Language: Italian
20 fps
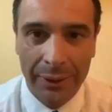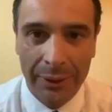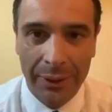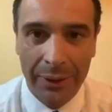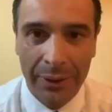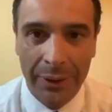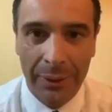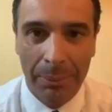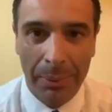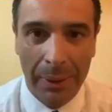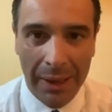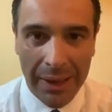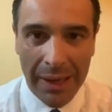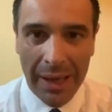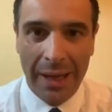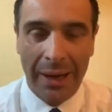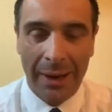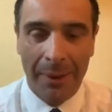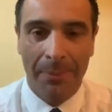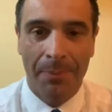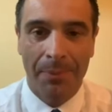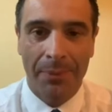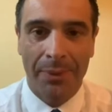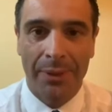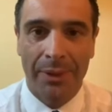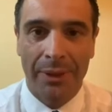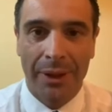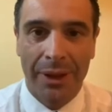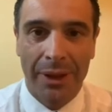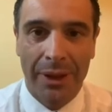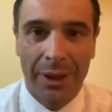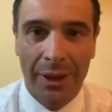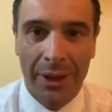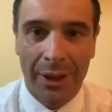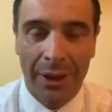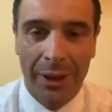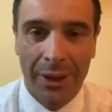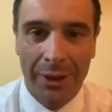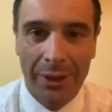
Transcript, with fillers: di parlare di,